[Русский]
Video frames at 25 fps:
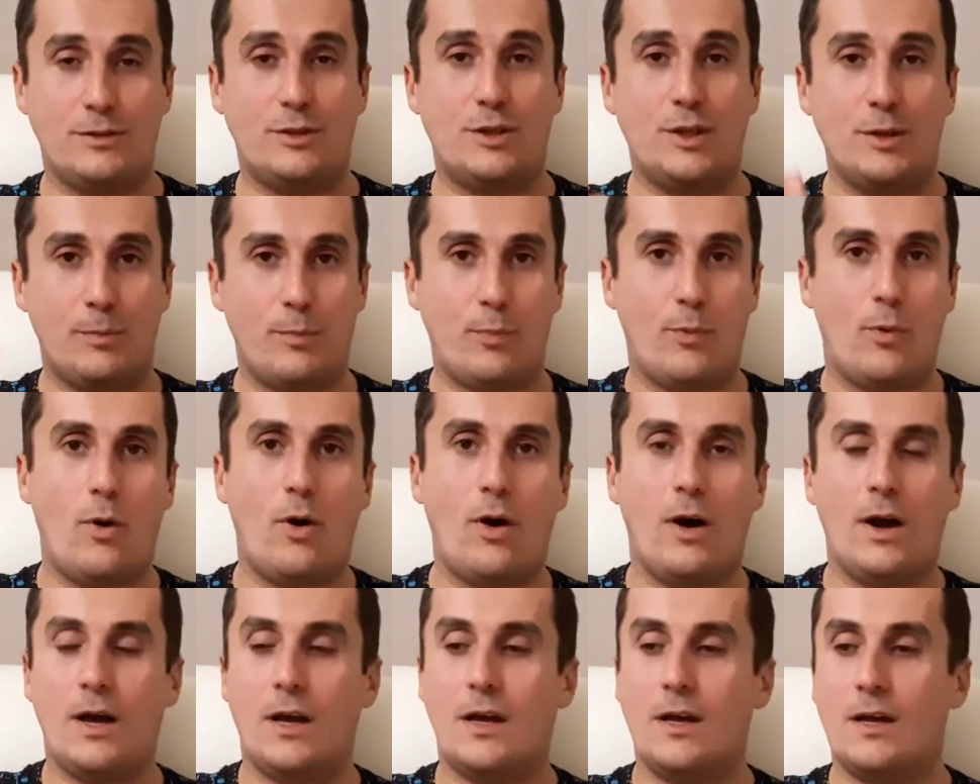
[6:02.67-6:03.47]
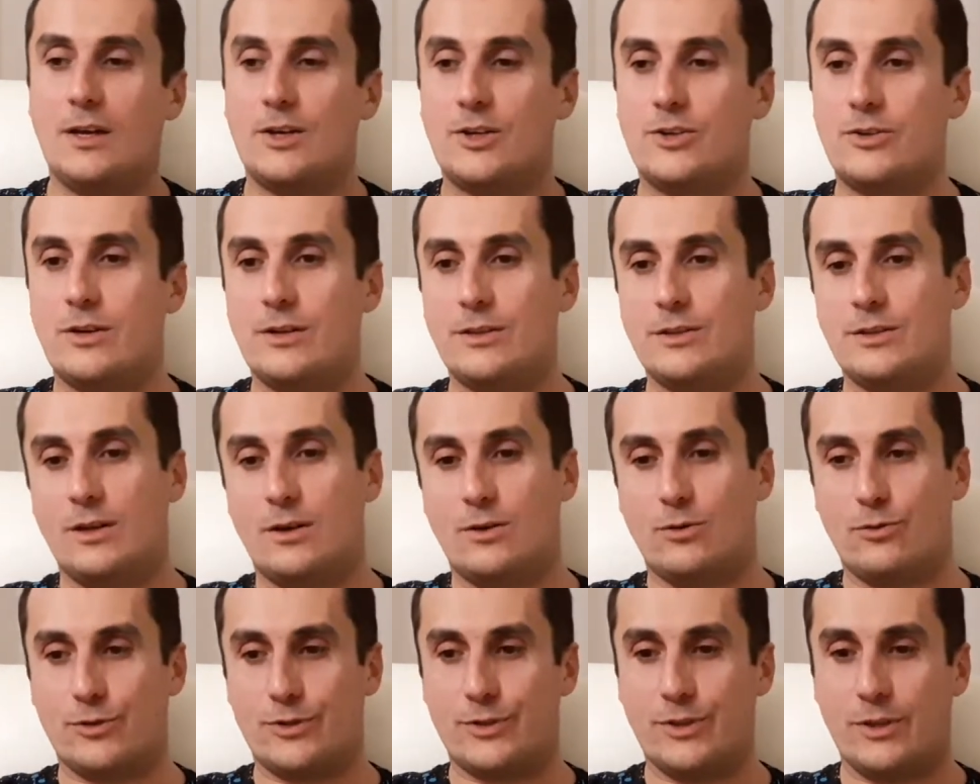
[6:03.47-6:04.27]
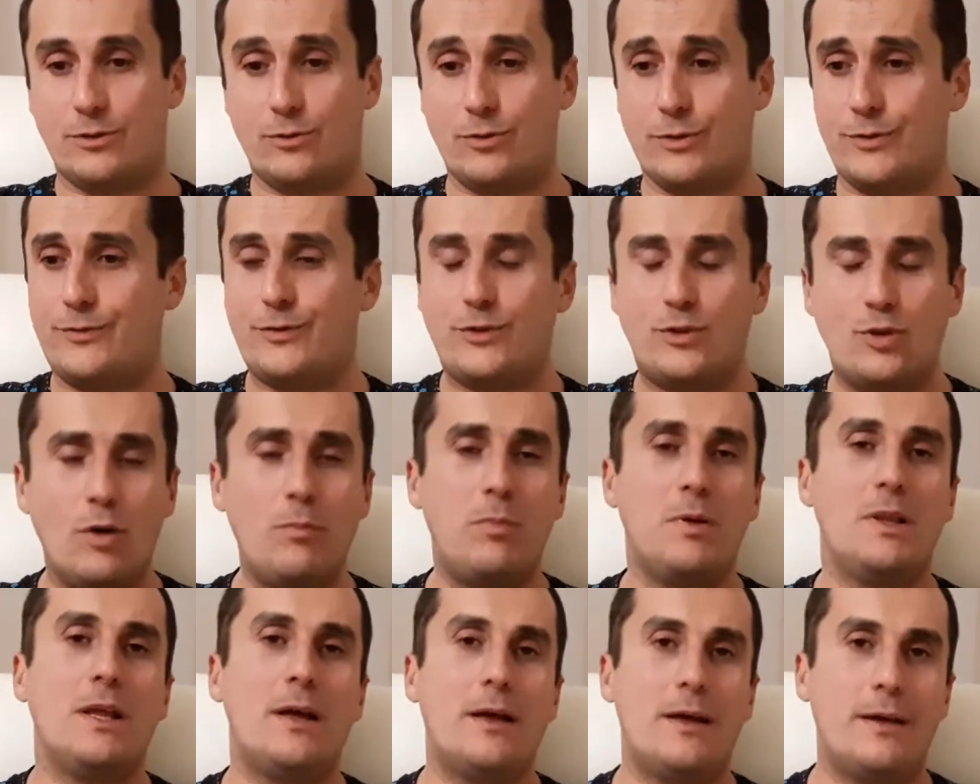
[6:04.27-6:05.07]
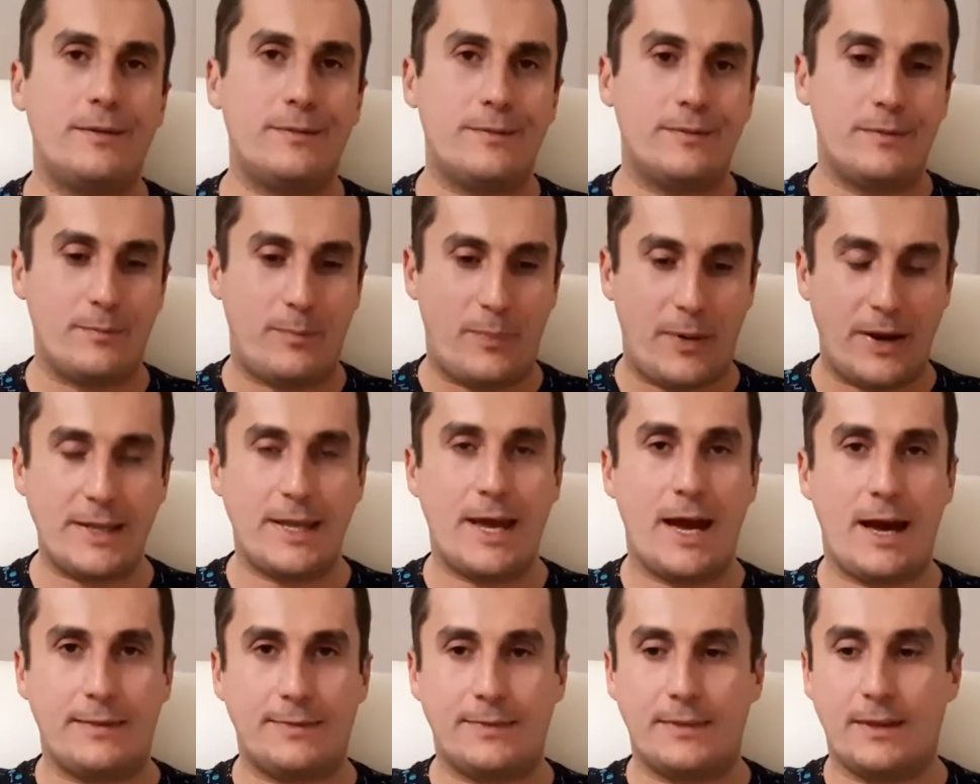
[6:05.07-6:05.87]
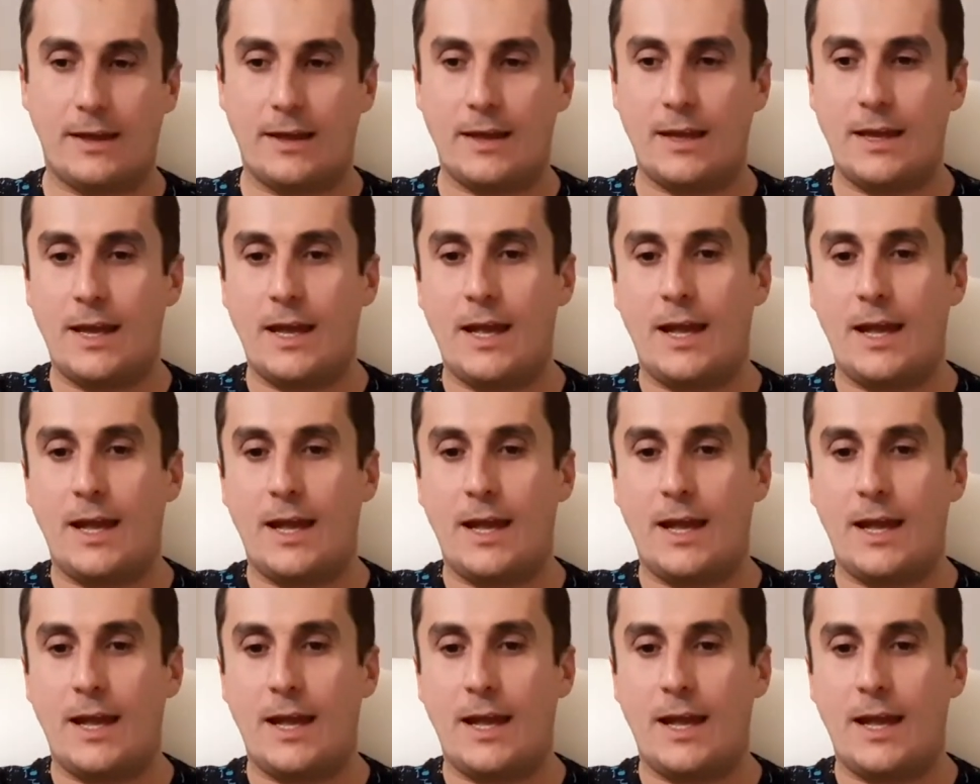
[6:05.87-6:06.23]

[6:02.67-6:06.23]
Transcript: депо железнодорожное. То есть все было понятно.